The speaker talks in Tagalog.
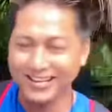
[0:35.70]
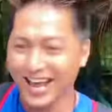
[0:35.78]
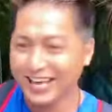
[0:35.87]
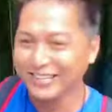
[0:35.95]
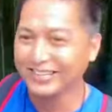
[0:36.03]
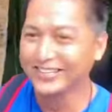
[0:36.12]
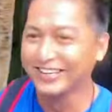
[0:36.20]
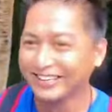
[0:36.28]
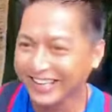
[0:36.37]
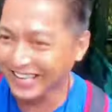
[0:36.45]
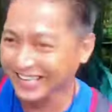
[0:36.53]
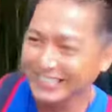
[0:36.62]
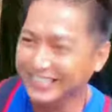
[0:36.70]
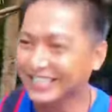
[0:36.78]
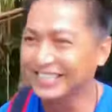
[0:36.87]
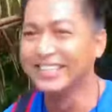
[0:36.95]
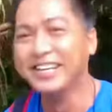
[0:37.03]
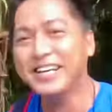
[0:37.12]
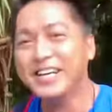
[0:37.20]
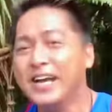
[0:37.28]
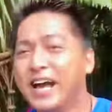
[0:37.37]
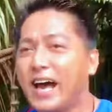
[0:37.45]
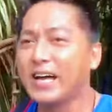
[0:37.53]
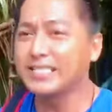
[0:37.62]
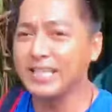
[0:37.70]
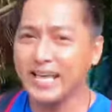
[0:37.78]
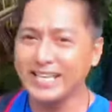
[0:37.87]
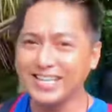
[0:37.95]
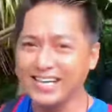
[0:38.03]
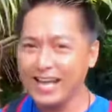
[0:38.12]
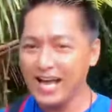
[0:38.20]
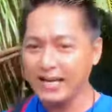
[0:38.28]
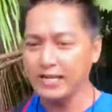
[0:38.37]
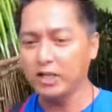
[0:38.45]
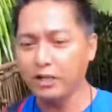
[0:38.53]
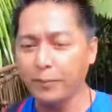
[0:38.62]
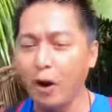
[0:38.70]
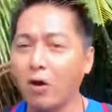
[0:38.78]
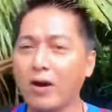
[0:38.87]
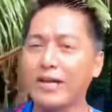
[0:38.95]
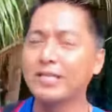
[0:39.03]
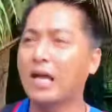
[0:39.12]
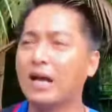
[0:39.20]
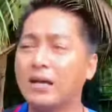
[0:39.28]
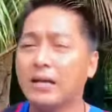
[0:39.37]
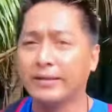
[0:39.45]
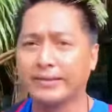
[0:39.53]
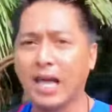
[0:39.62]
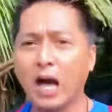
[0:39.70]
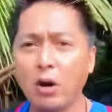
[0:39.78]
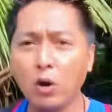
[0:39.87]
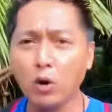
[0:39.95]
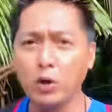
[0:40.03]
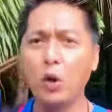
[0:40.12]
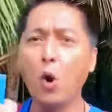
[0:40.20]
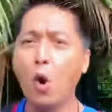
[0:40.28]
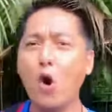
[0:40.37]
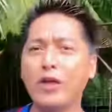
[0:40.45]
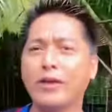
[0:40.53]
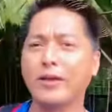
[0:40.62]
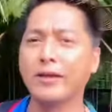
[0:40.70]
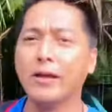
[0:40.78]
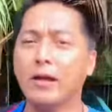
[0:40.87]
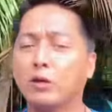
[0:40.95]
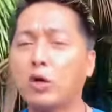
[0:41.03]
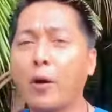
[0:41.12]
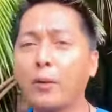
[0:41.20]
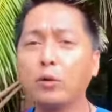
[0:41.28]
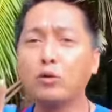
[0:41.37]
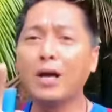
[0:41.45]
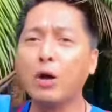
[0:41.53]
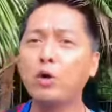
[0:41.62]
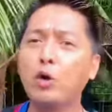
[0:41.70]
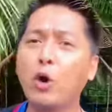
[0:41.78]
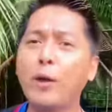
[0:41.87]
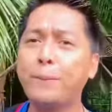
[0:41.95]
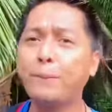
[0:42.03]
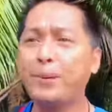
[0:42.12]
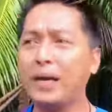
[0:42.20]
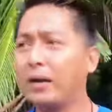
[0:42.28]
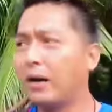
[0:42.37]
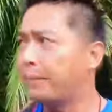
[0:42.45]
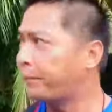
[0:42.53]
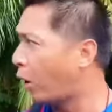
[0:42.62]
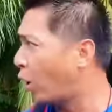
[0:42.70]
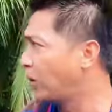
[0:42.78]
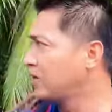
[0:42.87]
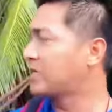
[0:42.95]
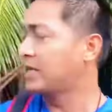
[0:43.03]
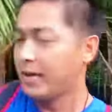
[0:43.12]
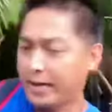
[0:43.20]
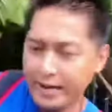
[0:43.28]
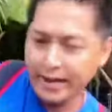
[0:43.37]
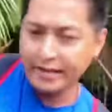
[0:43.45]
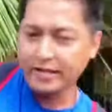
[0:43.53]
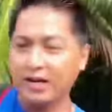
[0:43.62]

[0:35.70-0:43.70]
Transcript: dayog-yog talaga siya. Ang saya-saya, nandito po ako ngayon sa Dahoy-Hoy. Going to Dahoy-Hoy Falls and